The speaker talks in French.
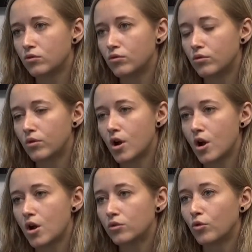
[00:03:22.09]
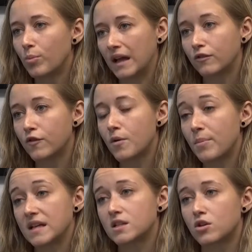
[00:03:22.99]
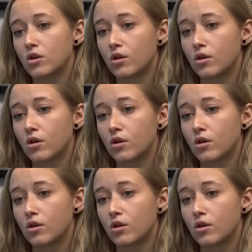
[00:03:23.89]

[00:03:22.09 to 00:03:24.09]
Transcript: nos nos plateformes parce que